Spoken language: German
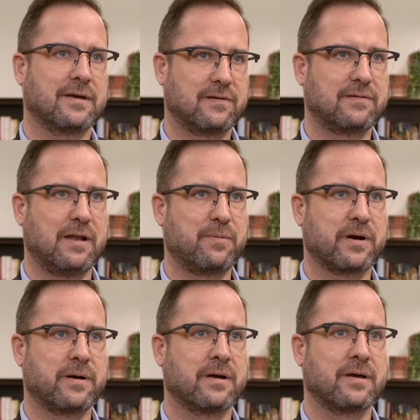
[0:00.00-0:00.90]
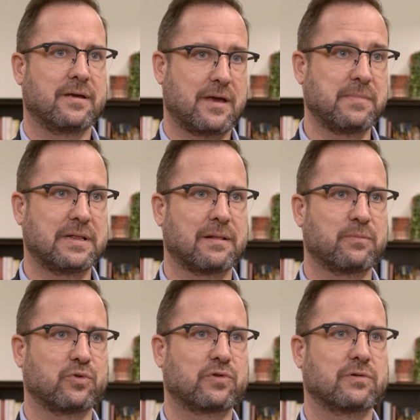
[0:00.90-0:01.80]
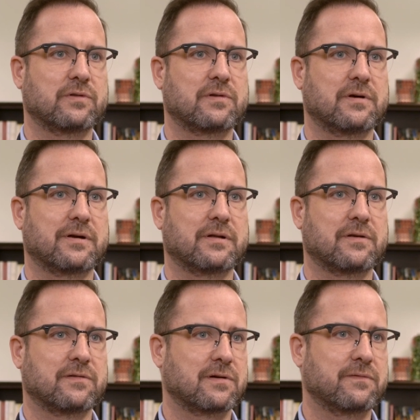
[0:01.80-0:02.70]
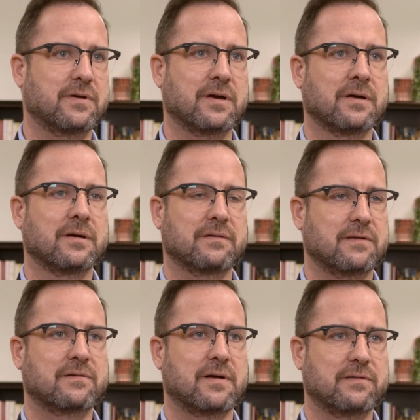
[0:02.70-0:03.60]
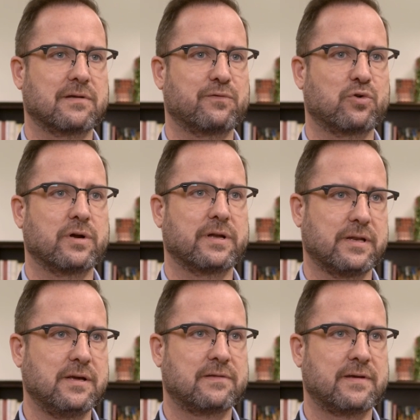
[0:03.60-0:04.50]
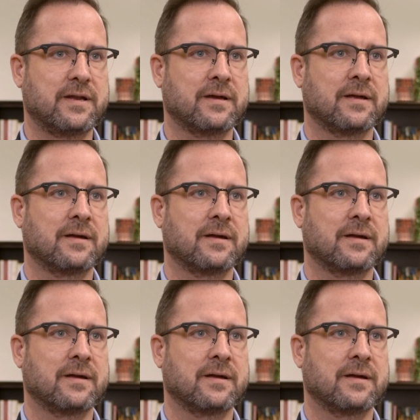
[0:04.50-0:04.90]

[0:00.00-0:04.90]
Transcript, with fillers: selber ermitteln muss. Und äh, da sagen wir, das kann es ja wohl nicht sein.